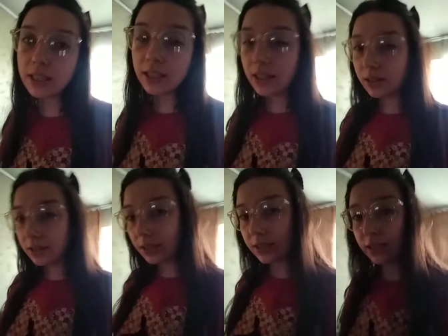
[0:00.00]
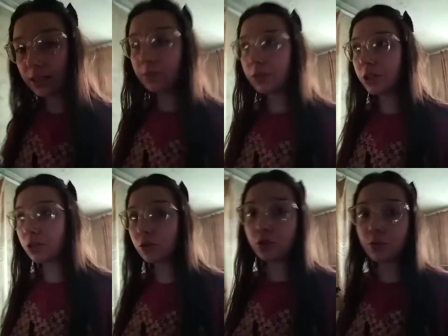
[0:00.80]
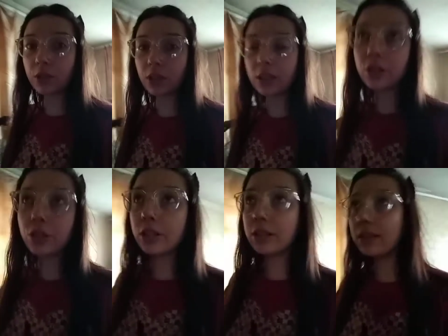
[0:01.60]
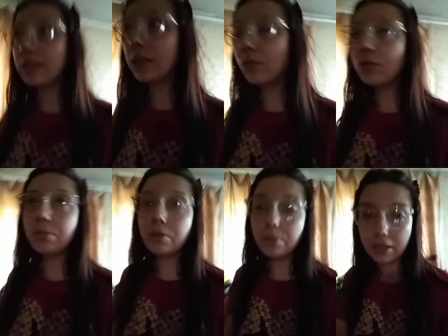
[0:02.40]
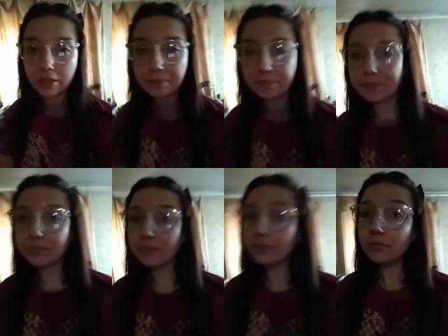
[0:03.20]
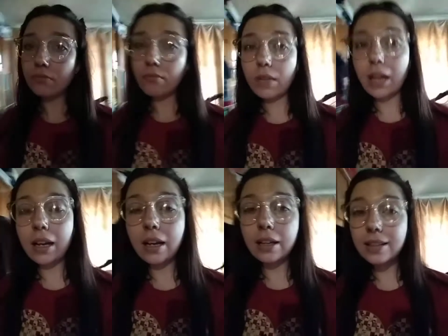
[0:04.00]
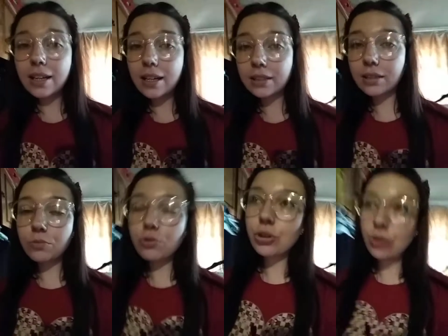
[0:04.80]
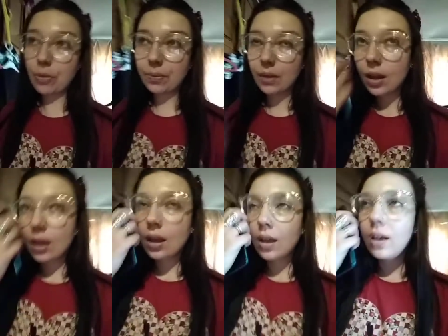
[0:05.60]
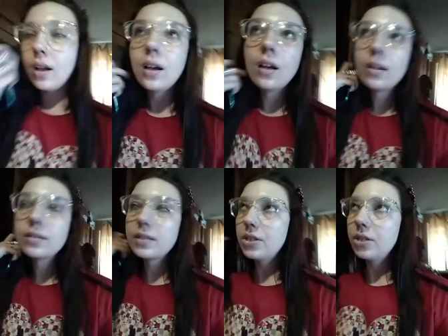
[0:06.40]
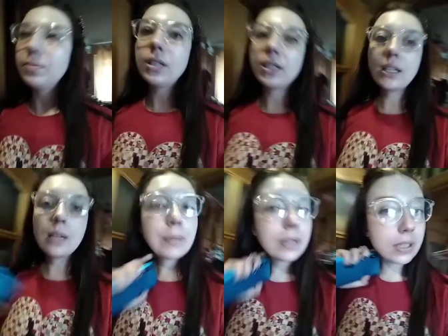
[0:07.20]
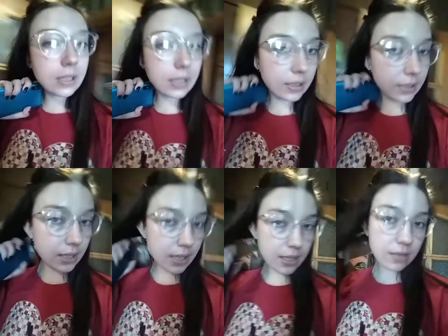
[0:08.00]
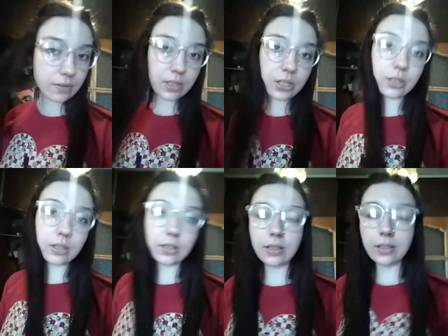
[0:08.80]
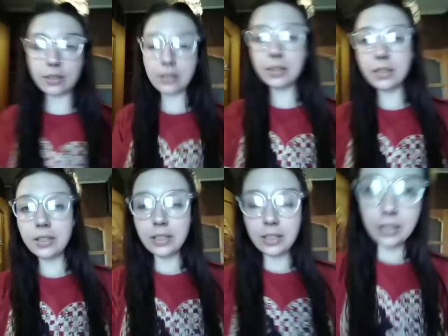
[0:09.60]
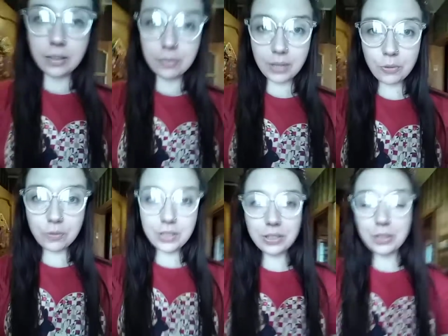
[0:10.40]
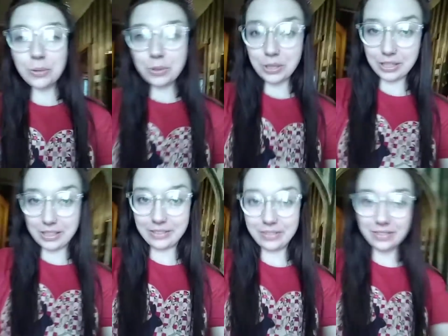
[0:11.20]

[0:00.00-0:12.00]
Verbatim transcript: Ялта, хотя Крым сейчас тоже принадлежит России, но тем не менее. А я к тому, что, а, значит, мы тогда поехали отдыхать, и, значит, а, я увидела его жаков.